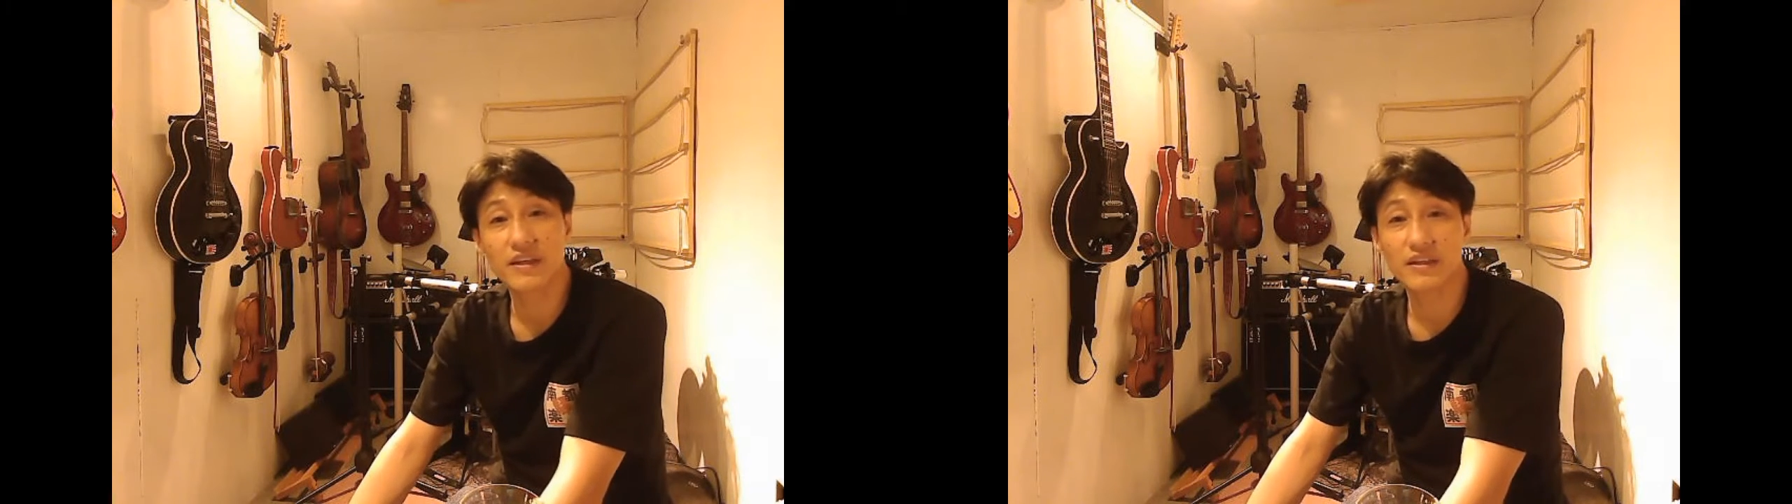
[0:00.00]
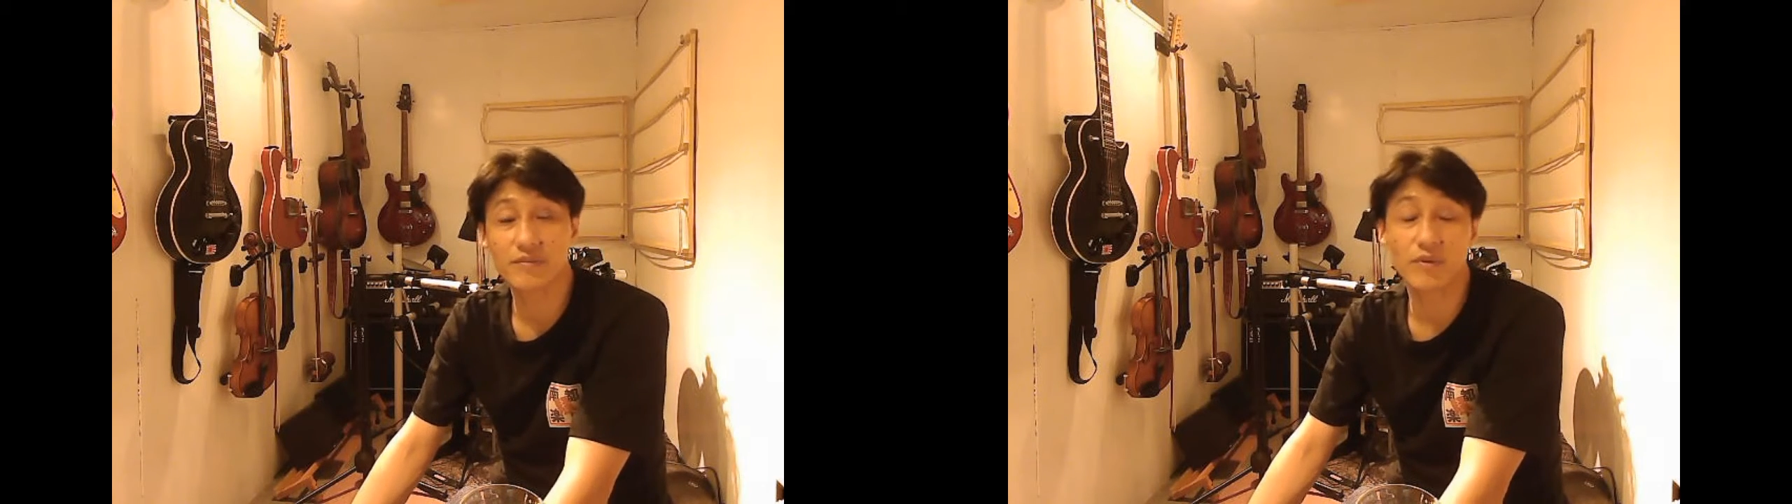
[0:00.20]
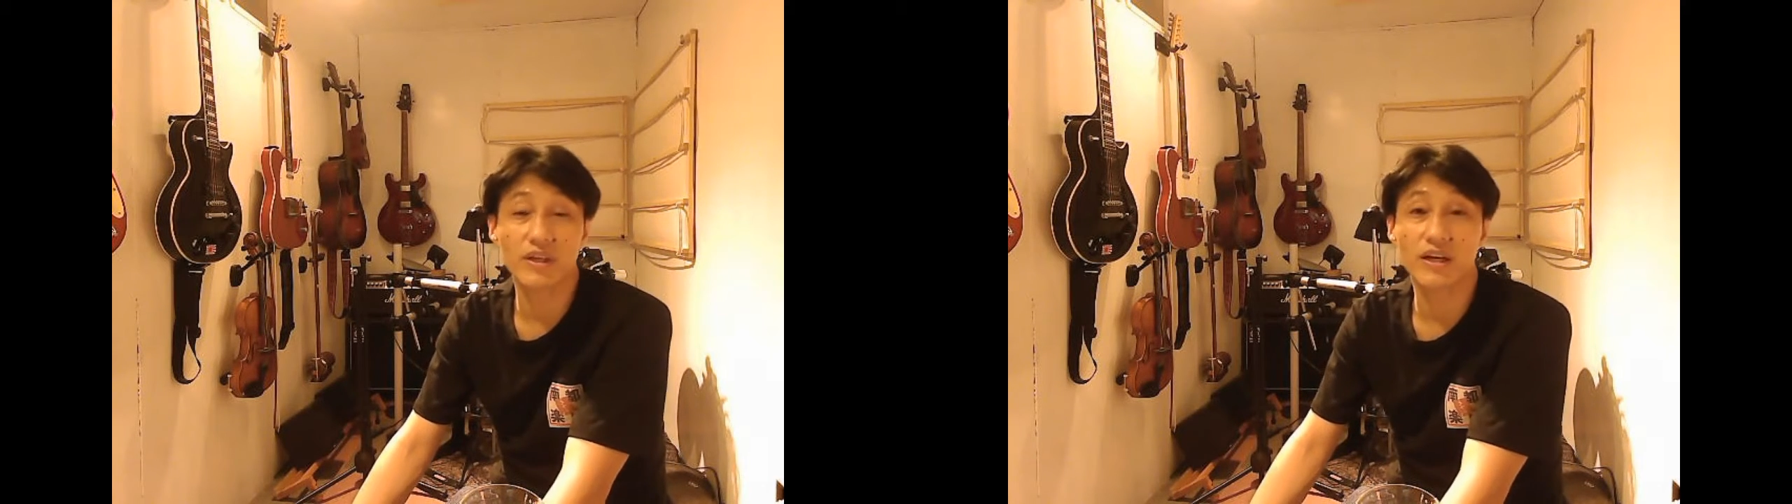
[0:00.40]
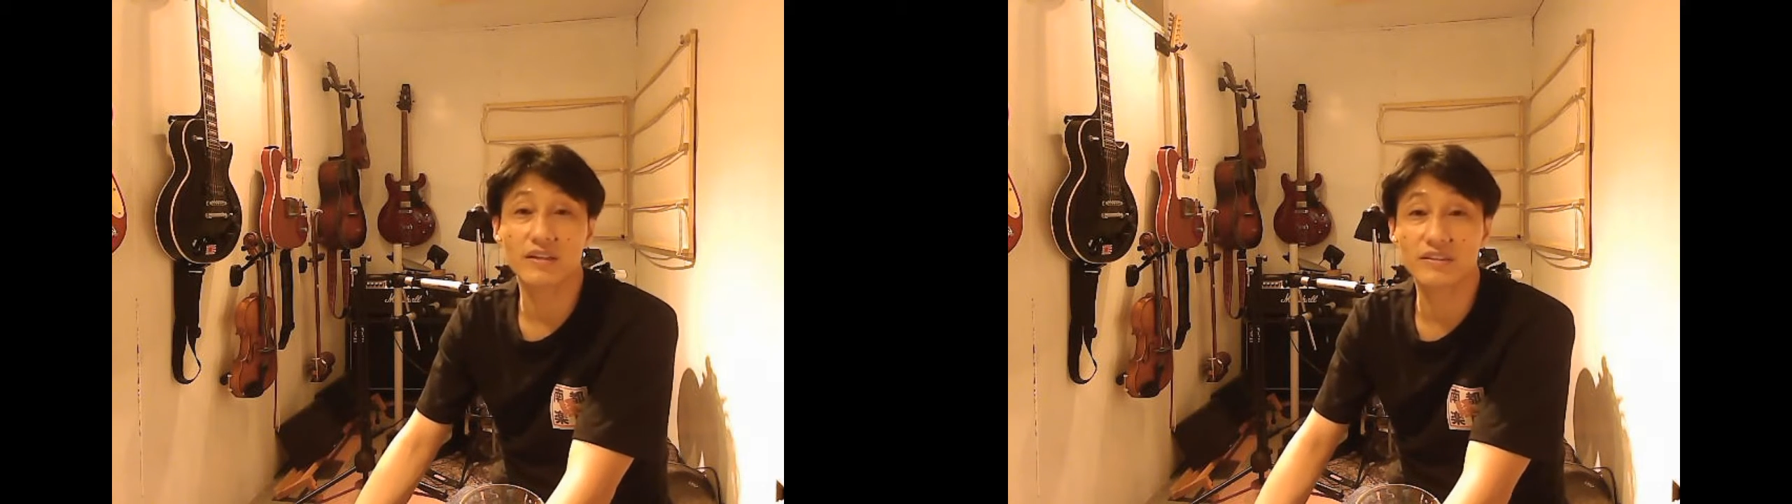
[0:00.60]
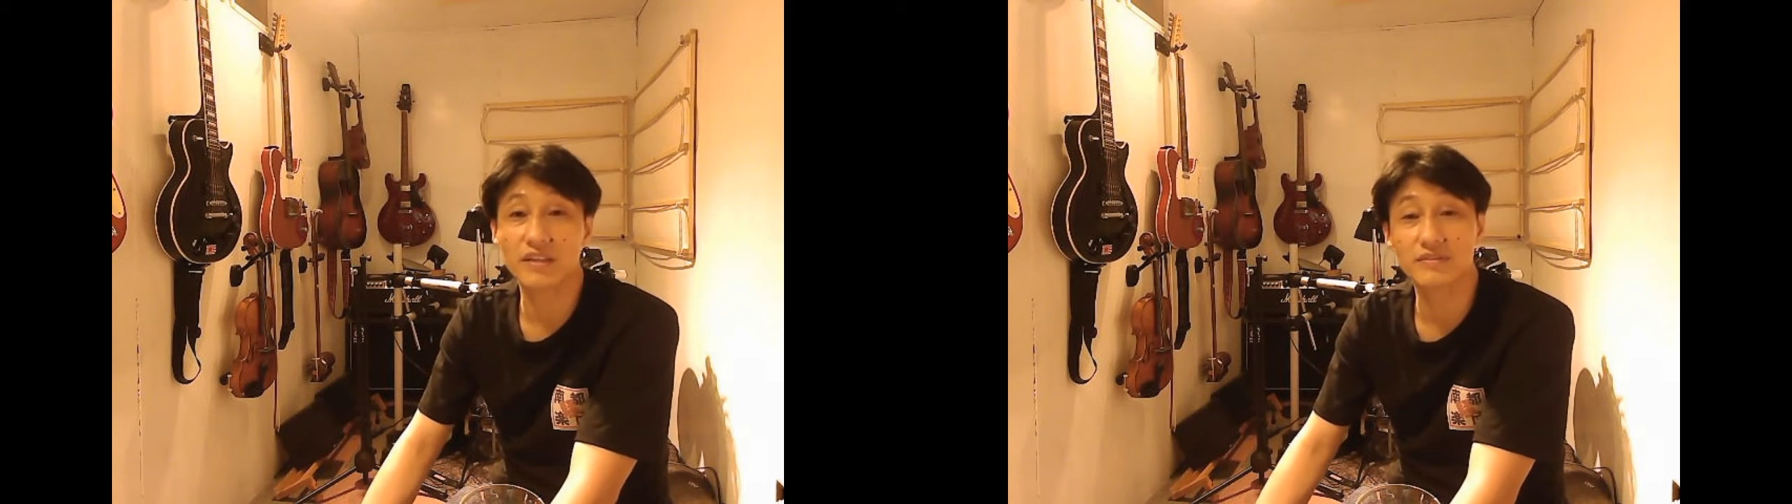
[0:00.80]
えー、盛り上
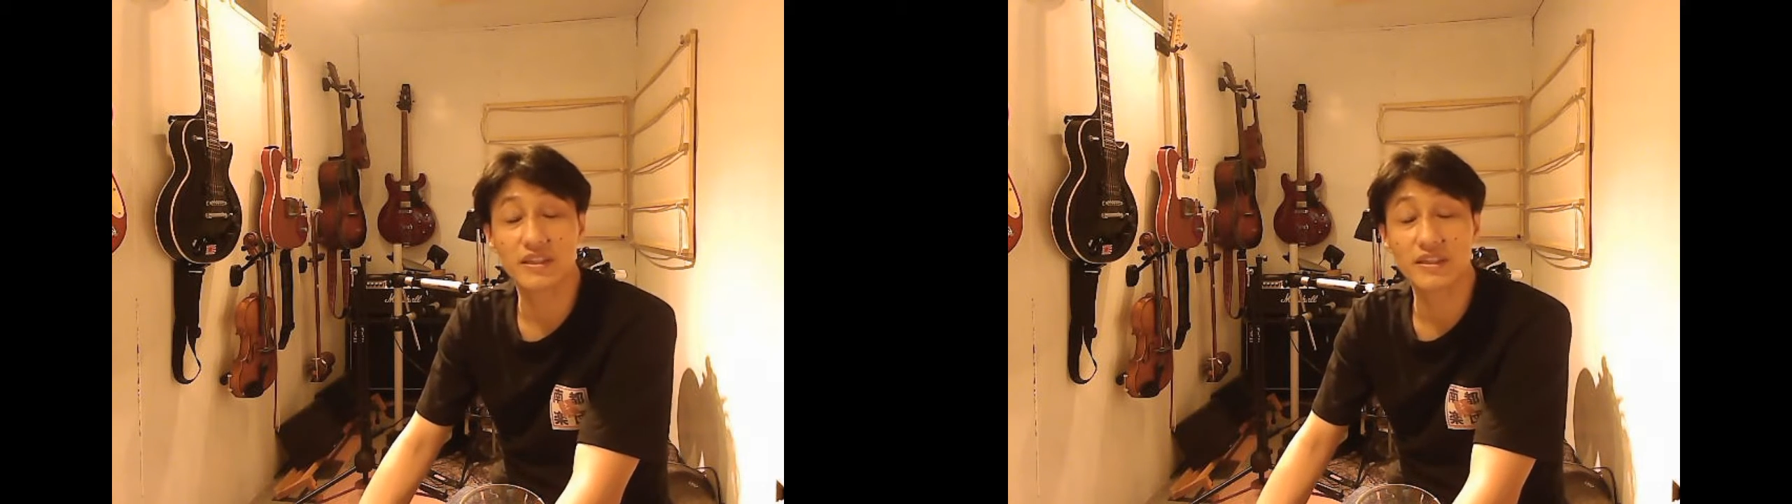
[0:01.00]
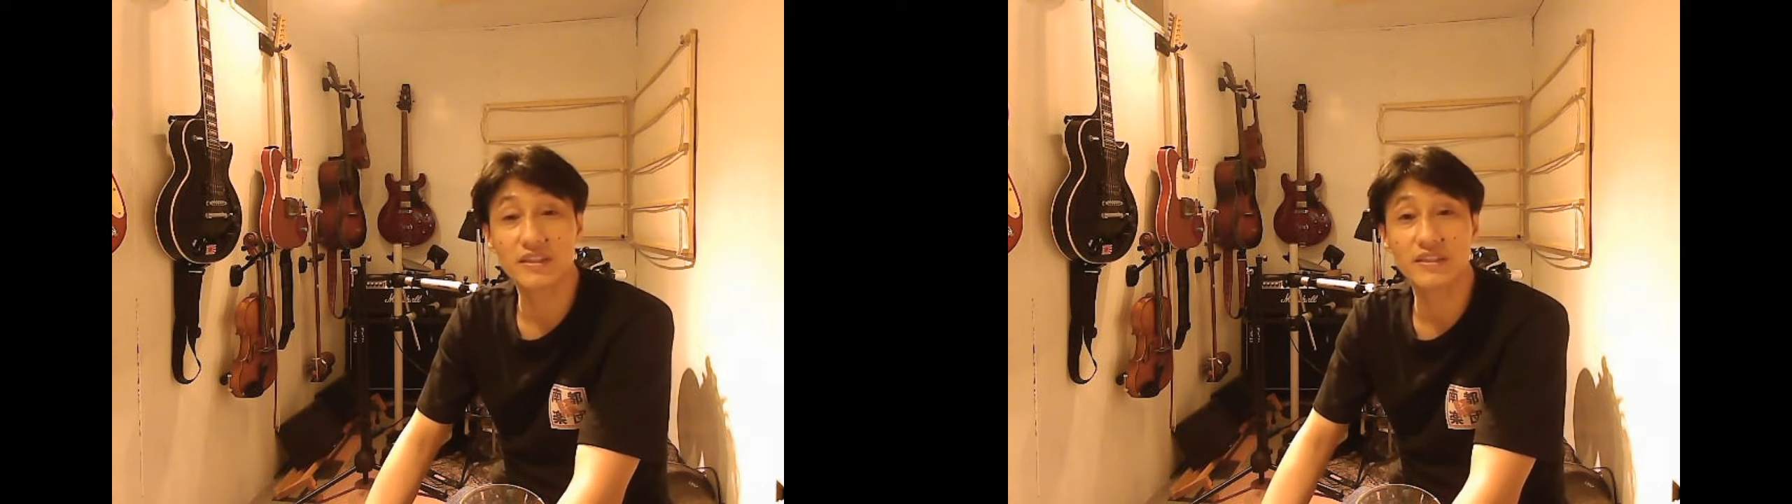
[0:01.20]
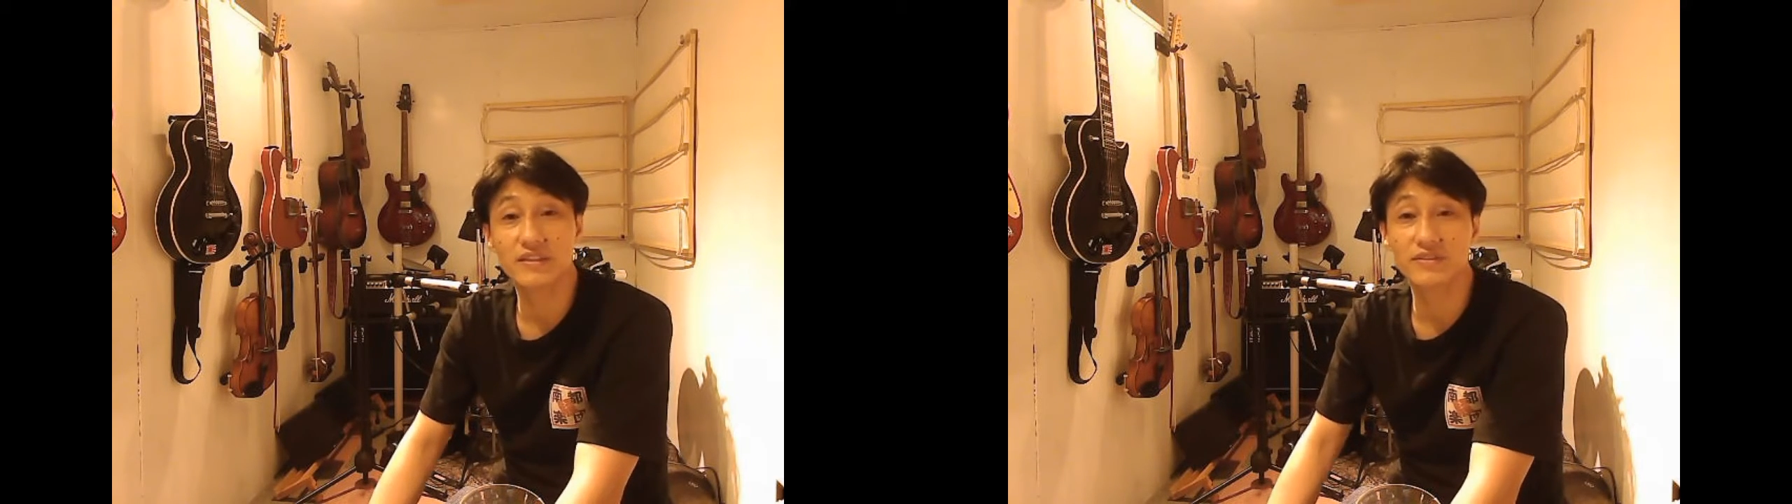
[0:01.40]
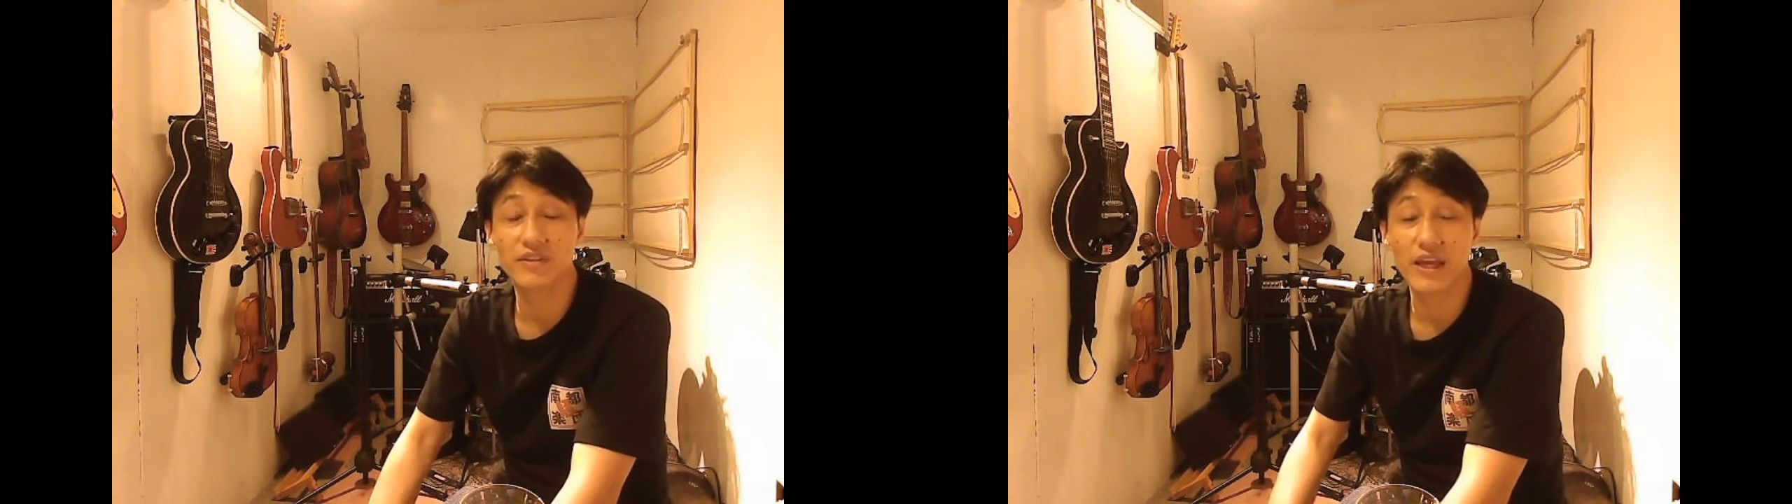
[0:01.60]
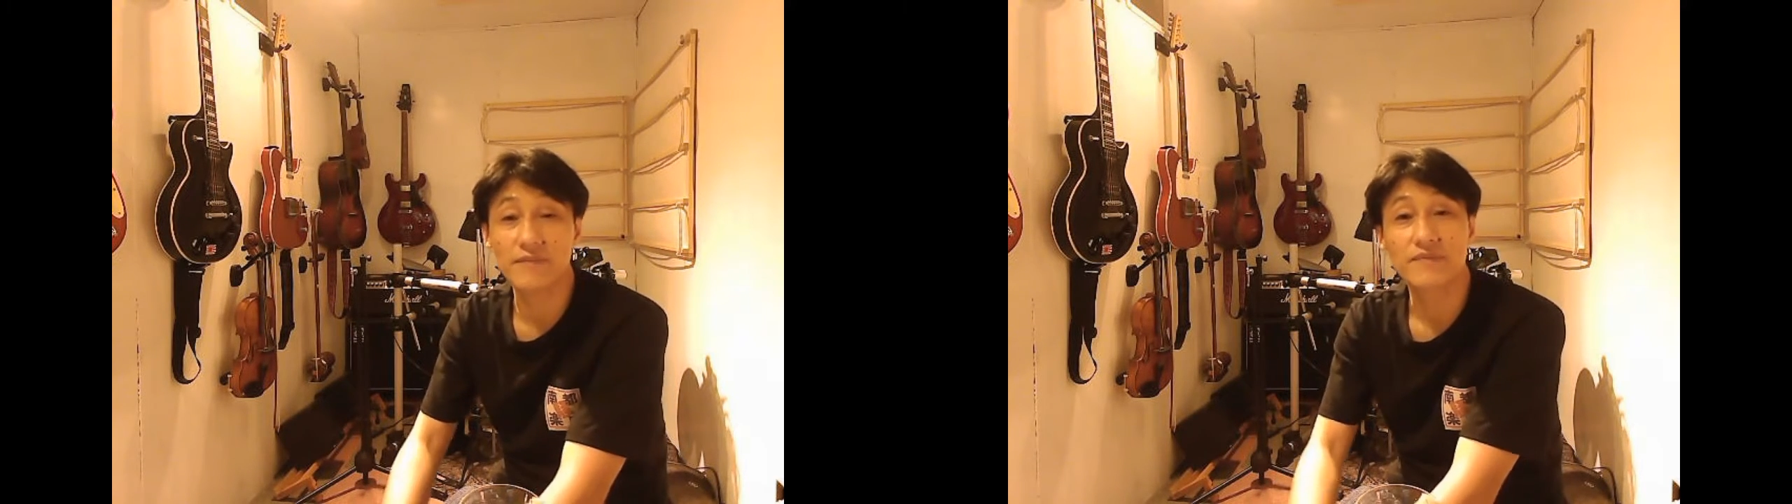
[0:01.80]
がるライブができてる
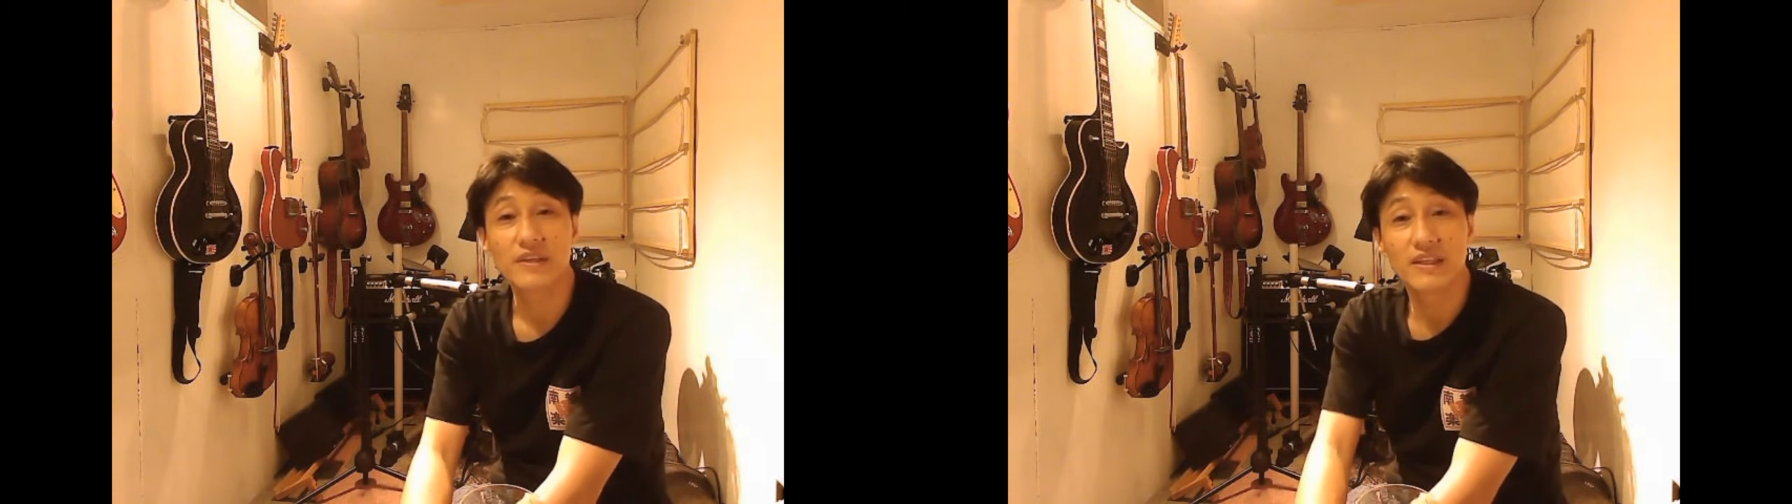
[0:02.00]
ので、